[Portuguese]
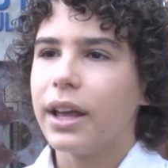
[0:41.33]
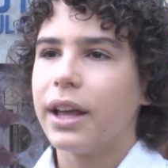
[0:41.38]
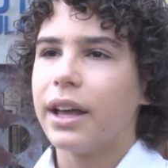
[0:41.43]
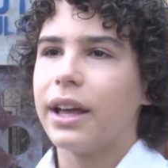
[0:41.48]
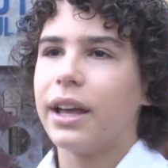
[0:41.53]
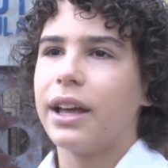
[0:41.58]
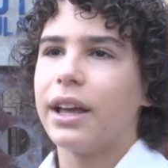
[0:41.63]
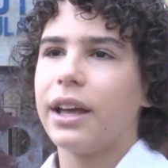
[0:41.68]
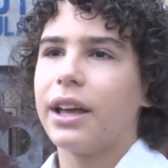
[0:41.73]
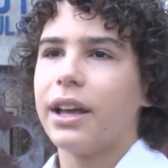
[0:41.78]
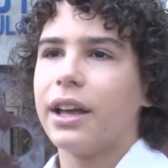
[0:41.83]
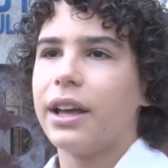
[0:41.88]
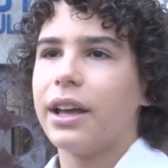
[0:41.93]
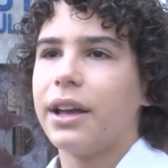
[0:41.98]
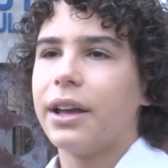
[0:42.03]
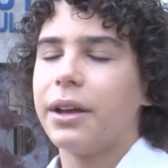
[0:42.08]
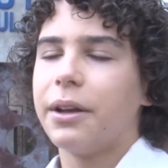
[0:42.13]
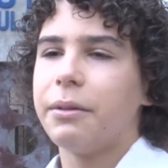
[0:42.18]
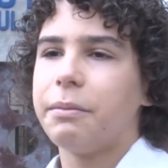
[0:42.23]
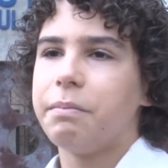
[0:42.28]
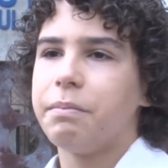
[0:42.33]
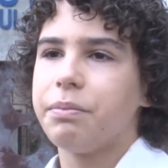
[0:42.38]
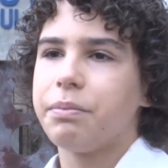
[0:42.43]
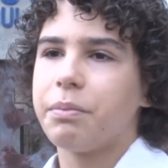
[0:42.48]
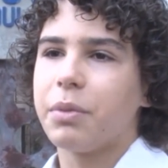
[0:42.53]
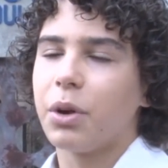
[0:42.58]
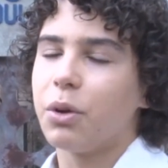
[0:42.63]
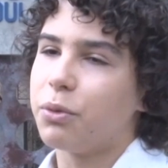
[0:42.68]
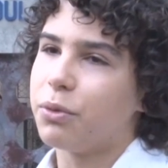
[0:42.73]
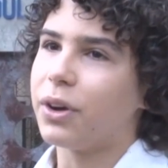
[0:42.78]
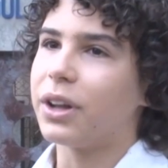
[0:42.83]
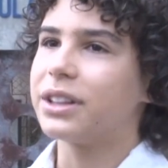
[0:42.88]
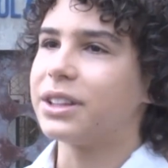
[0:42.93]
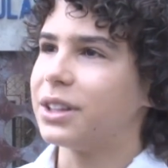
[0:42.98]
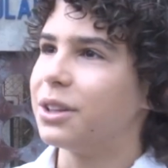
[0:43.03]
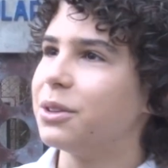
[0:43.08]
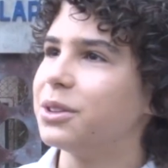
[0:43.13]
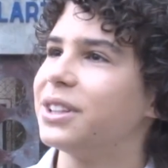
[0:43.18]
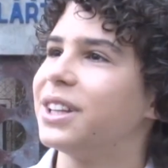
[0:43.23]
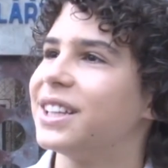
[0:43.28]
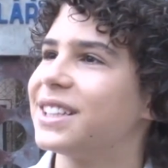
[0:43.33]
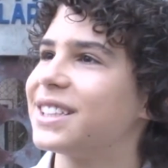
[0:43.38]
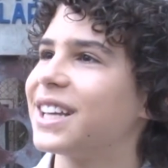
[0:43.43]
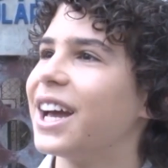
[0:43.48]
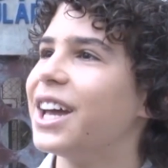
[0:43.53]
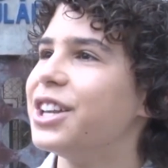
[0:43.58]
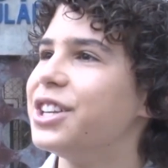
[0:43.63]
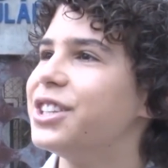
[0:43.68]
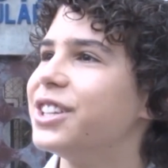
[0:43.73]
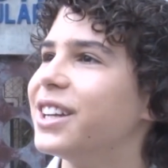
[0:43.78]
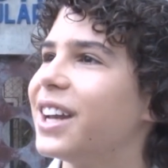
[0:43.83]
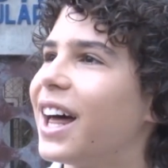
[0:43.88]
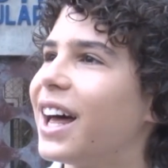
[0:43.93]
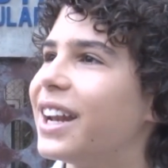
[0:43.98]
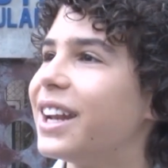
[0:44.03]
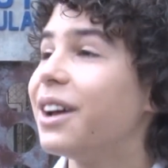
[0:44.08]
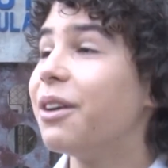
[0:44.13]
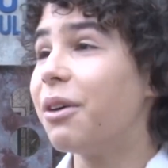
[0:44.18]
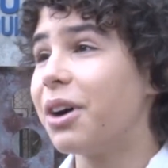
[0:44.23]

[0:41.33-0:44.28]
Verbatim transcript: é, pelo fato de eu ter saído de lá, né?